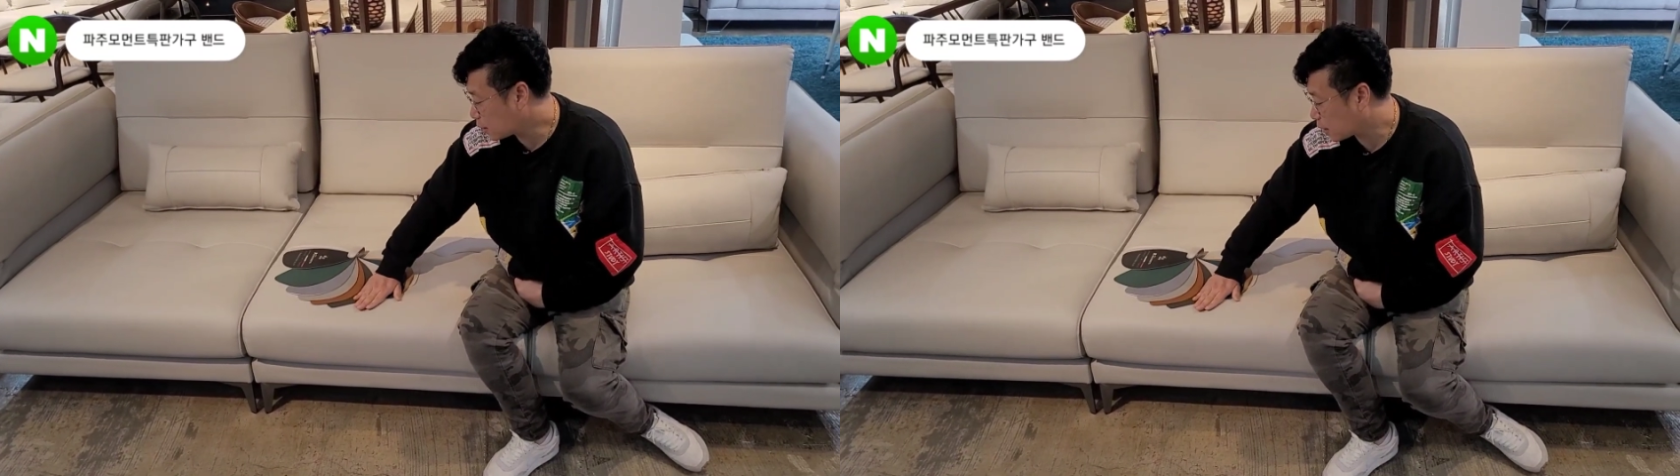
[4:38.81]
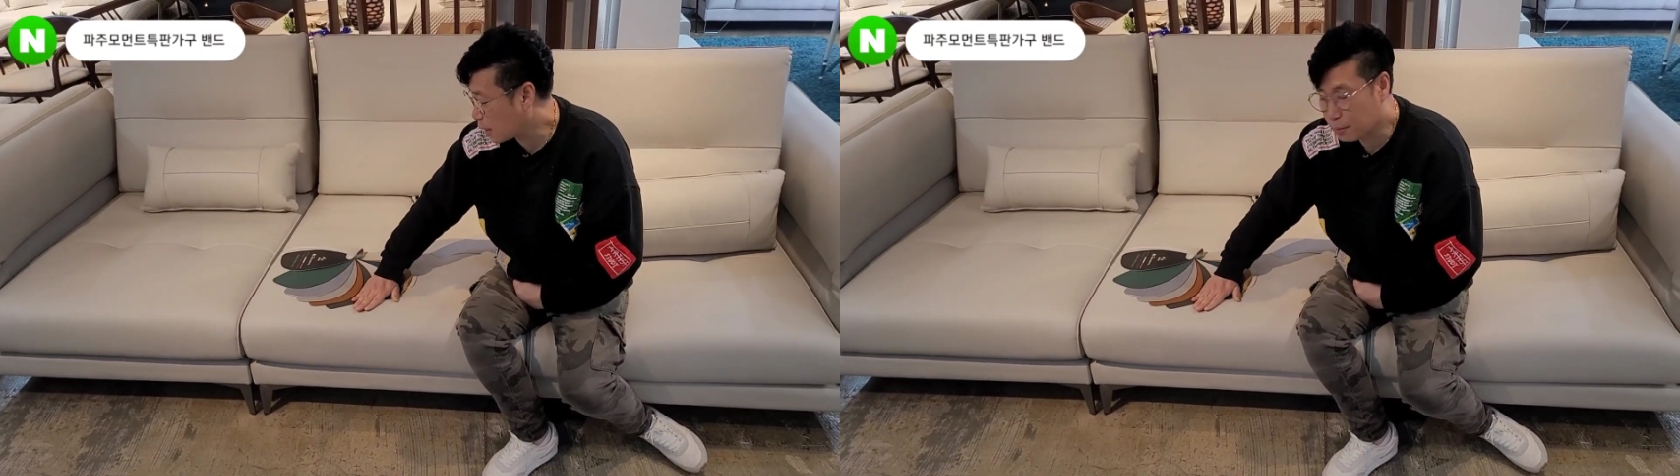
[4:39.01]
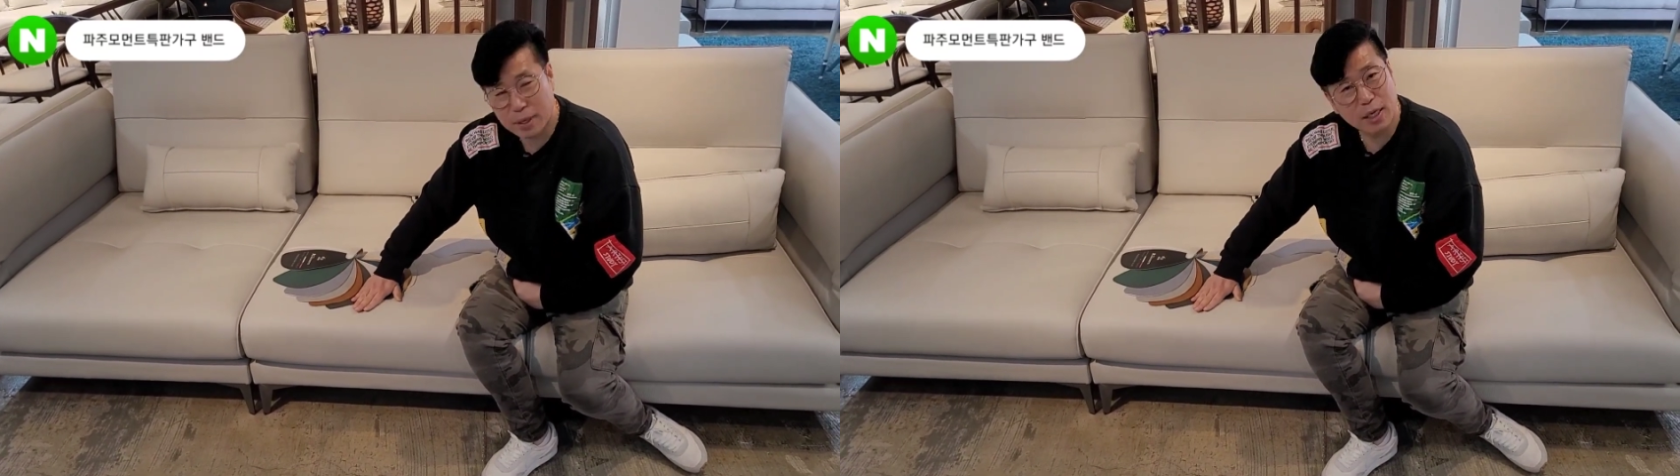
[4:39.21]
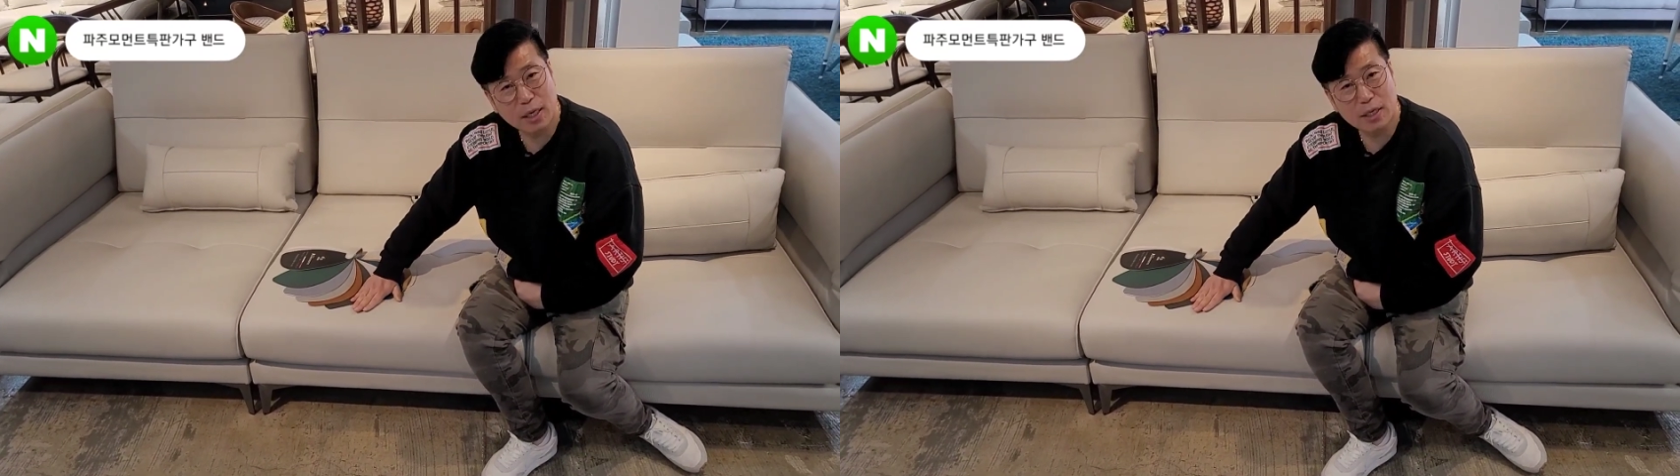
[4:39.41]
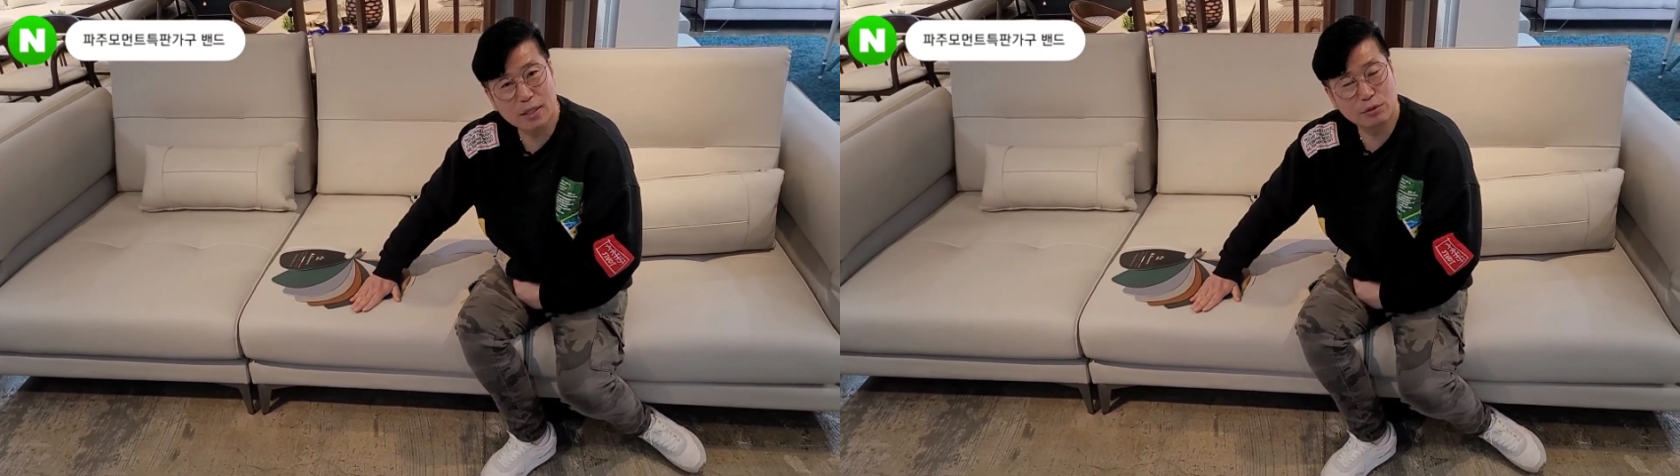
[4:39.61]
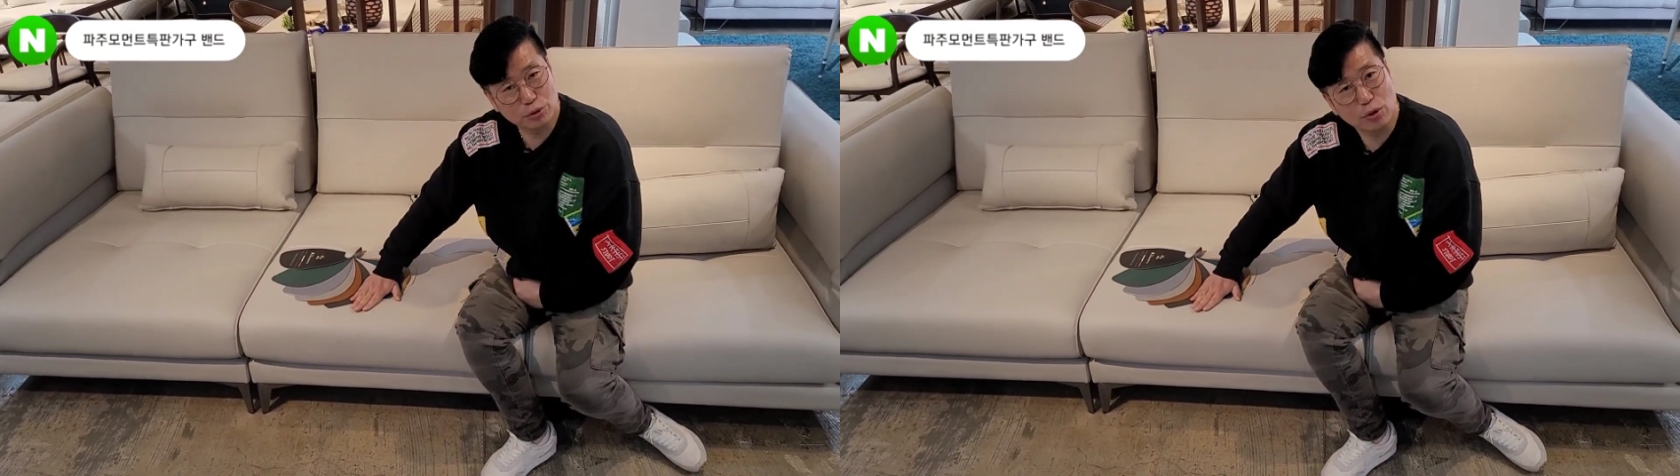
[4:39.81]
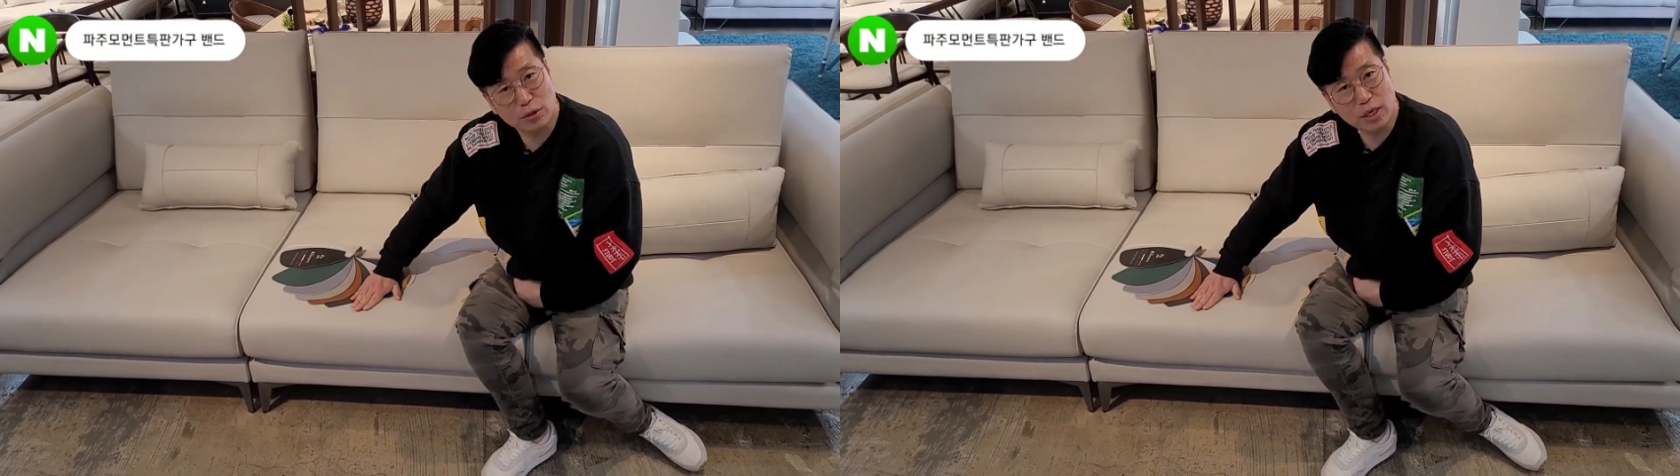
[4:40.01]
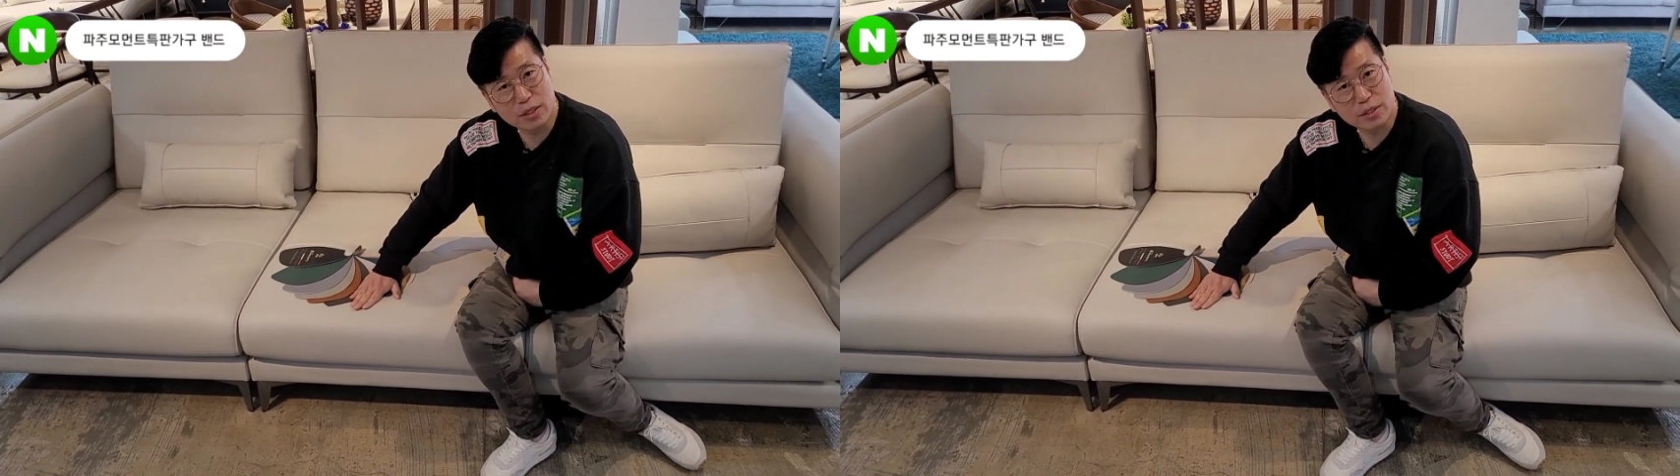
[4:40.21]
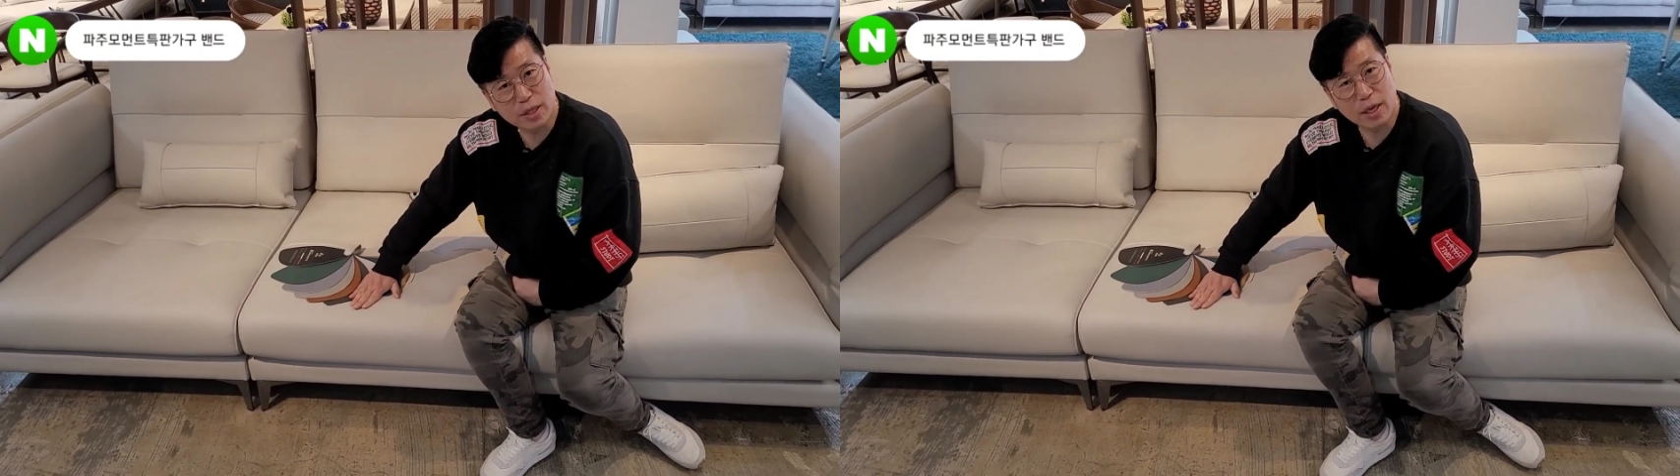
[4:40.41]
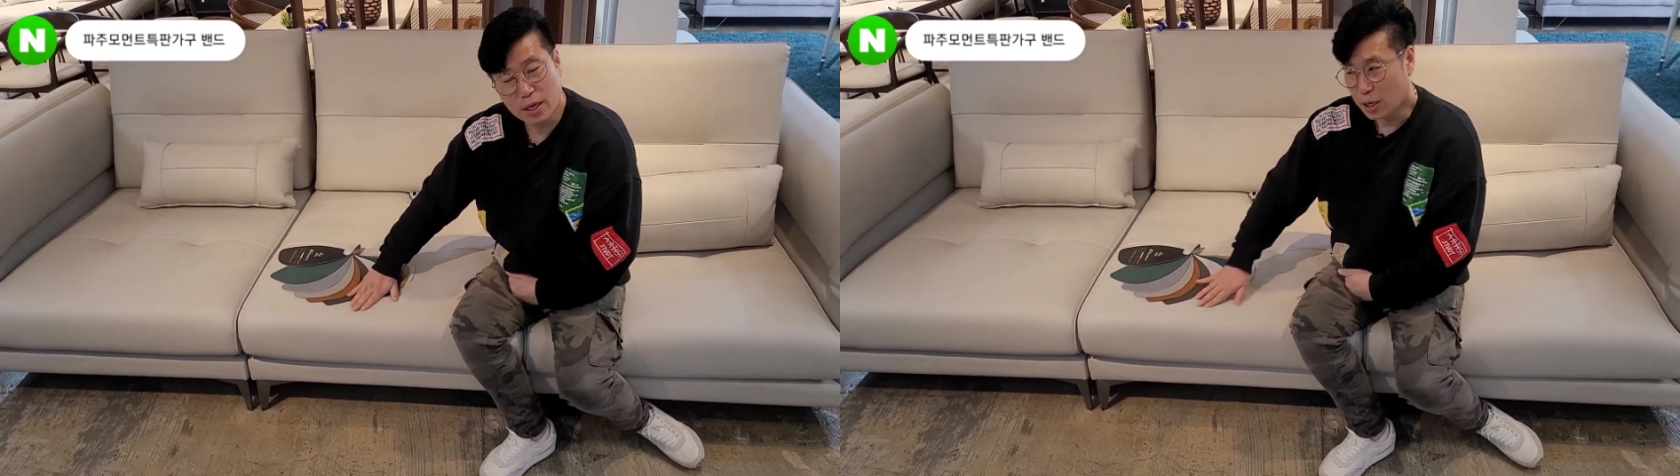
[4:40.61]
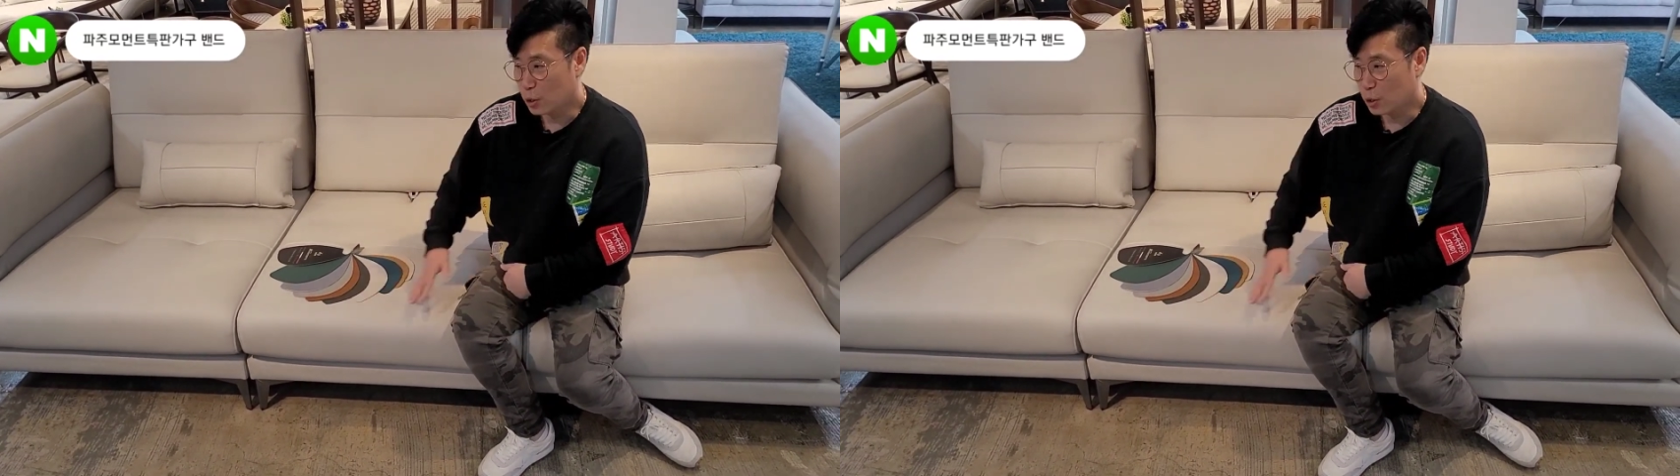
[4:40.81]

색상만 운영을 했는데